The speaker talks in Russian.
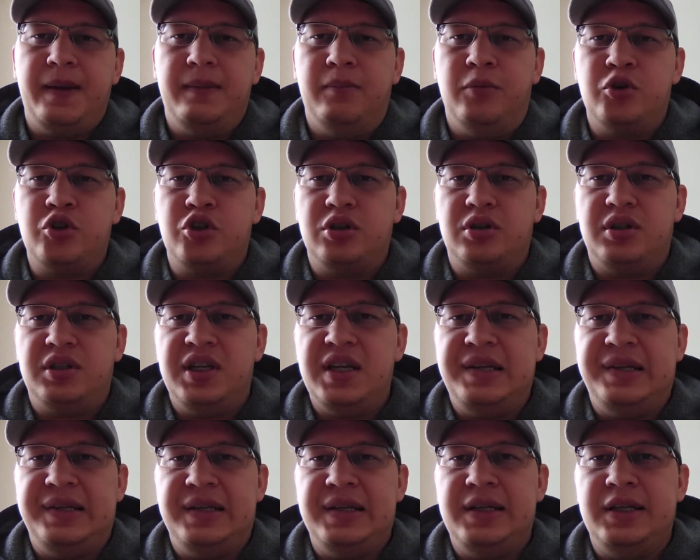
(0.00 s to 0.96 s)
Может
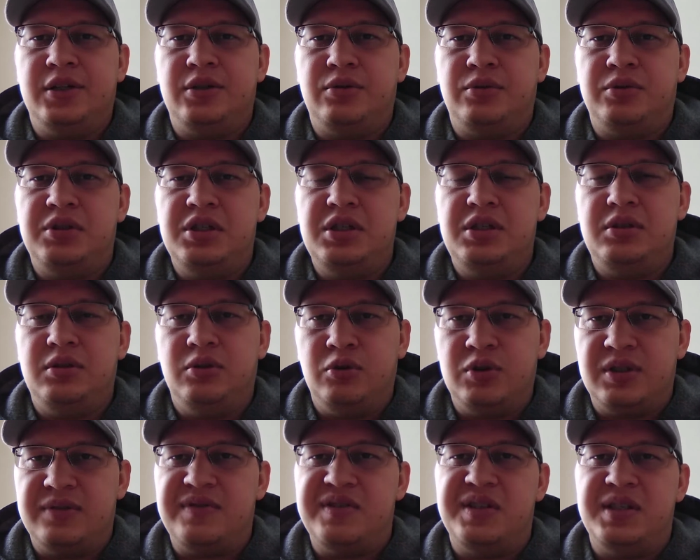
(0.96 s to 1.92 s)
еле-еле крутить, но
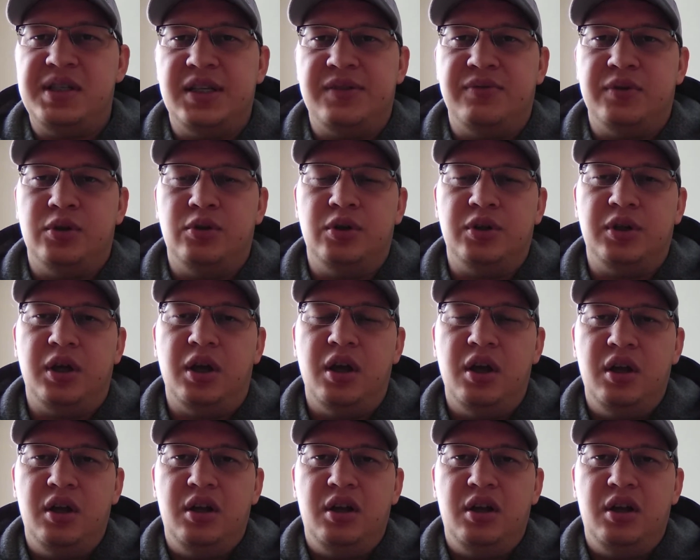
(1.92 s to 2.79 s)
завестись в итоге.